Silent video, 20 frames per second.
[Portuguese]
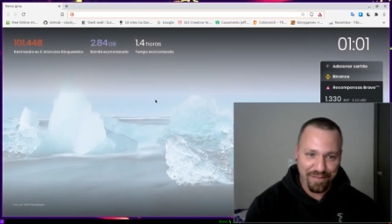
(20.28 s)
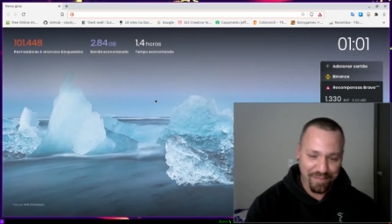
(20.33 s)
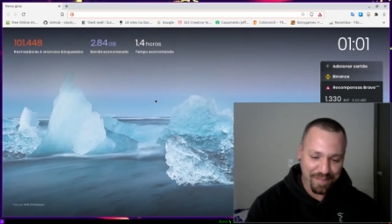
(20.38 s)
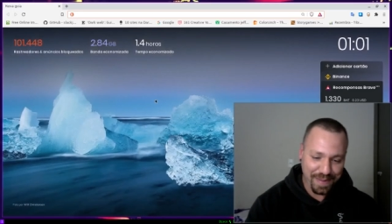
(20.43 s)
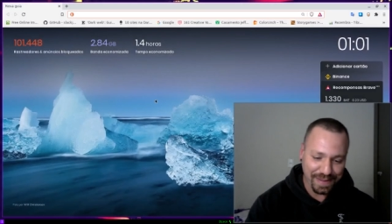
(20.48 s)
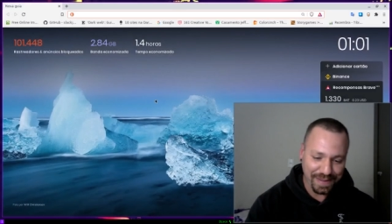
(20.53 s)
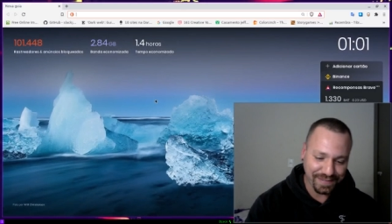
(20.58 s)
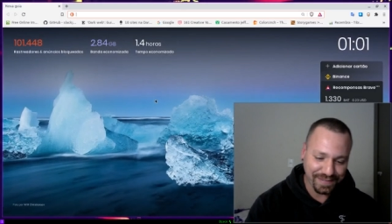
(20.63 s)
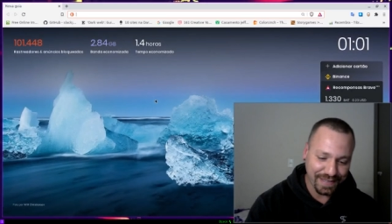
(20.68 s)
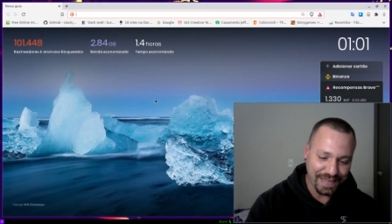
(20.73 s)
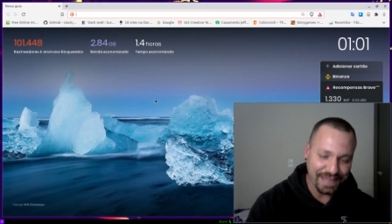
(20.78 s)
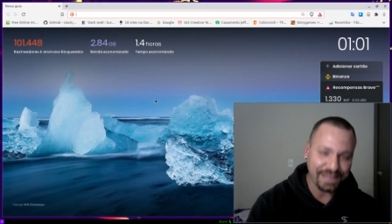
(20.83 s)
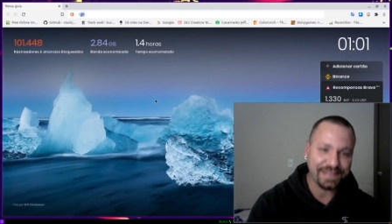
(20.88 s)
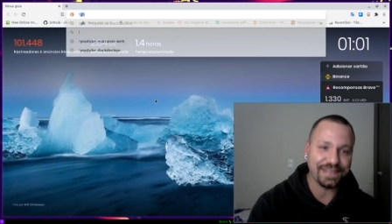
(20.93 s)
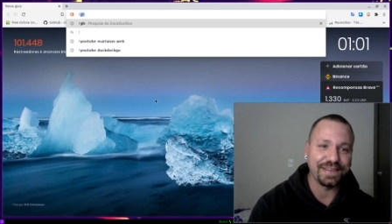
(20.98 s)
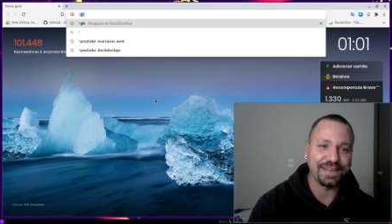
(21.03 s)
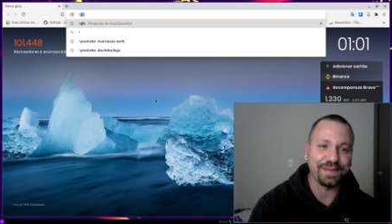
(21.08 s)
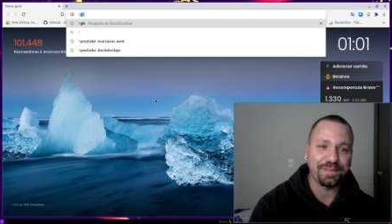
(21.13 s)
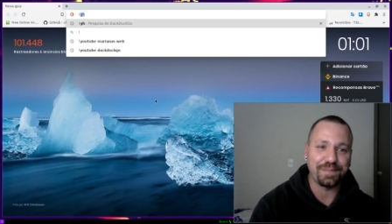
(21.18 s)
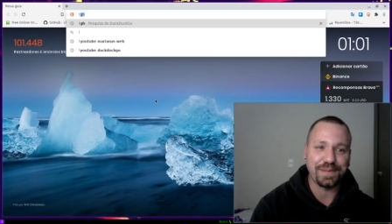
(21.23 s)

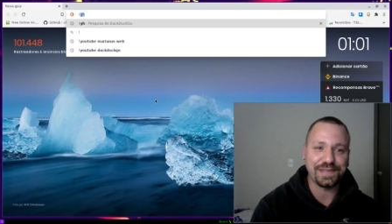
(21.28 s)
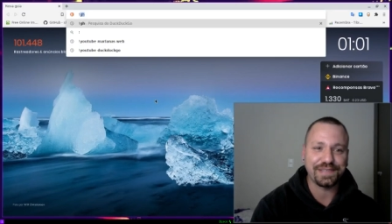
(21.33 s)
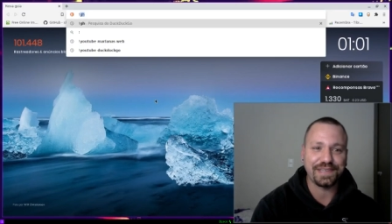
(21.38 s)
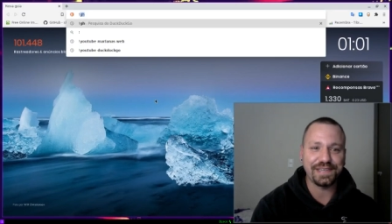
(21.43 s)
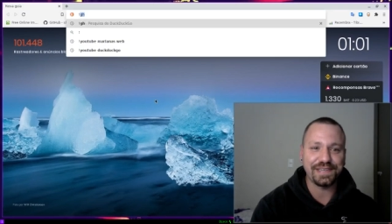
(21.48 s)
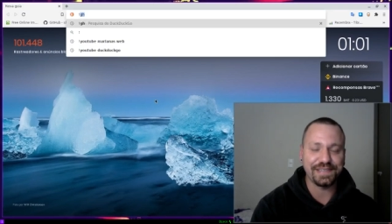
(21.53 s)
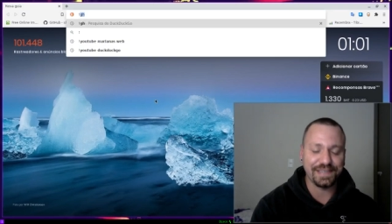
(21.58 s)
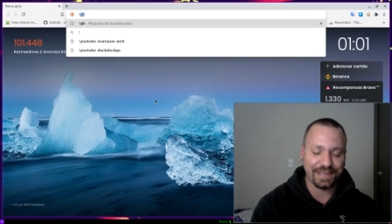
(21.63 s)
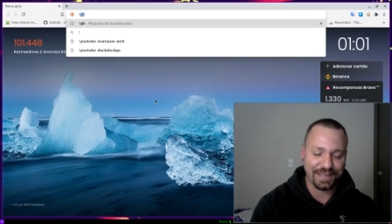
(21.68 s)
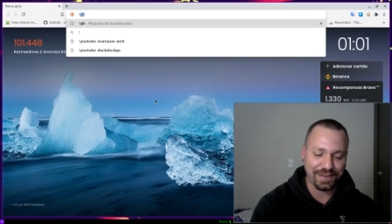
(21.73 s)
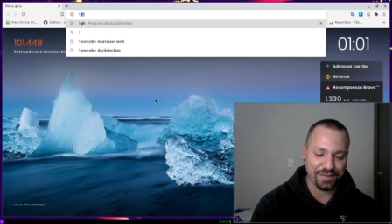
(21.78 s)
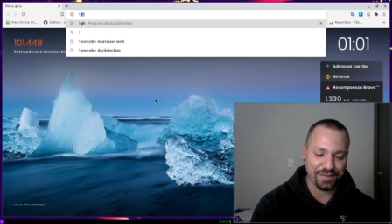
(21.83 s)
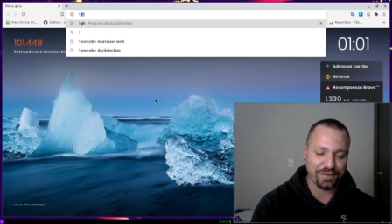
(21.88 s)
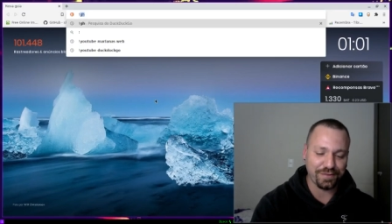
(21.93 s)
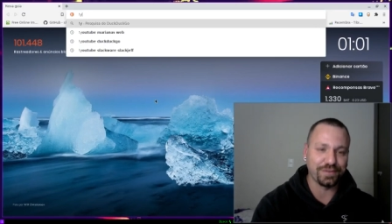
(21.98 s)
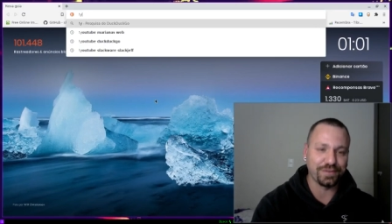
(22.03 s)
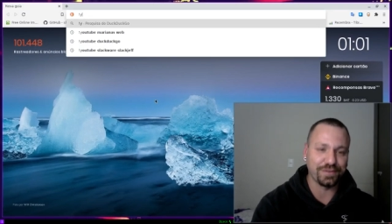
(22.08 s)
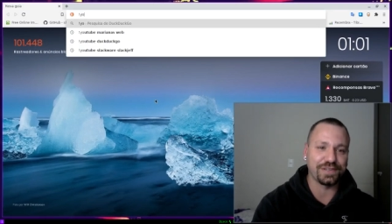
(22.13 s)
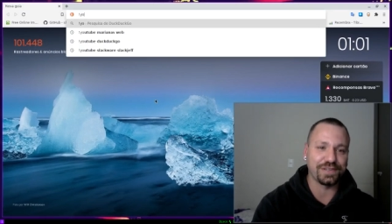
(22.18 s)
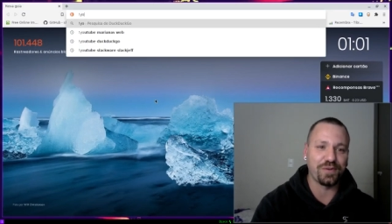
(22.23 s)
pesquisa, pesquisa aqui, eu
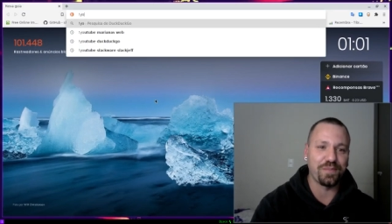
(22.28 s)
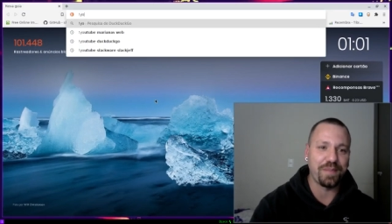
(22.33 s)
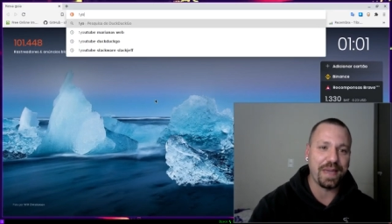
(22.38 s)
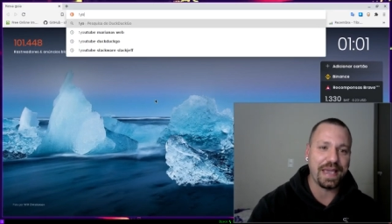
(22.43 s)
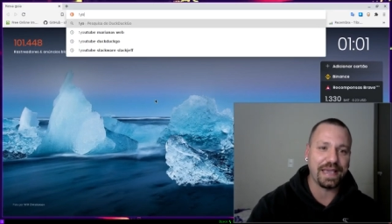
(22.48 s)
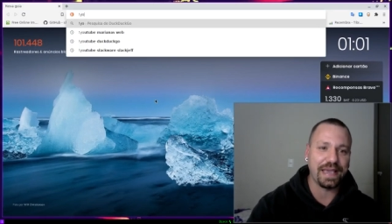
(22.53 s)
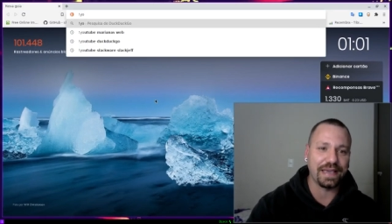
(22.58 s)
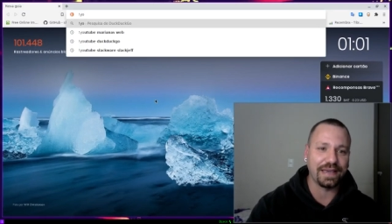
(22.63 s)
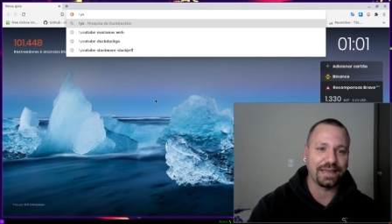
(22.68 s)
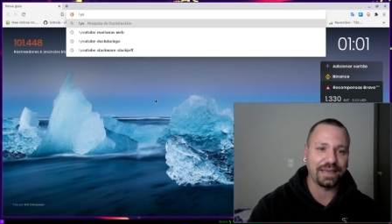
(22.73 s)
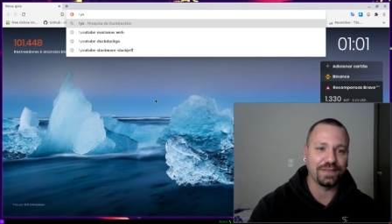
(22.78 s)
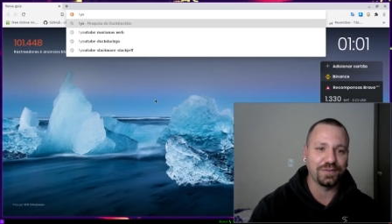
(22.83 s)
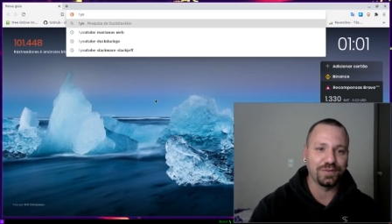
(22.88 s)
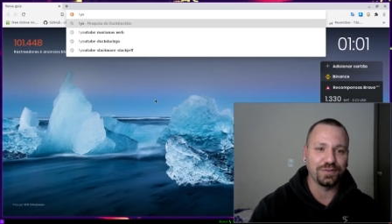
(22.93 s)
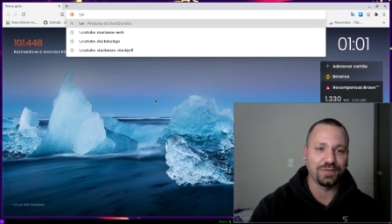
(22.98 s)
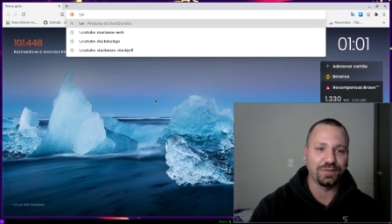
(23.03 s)
vou usar o Bang aqui do,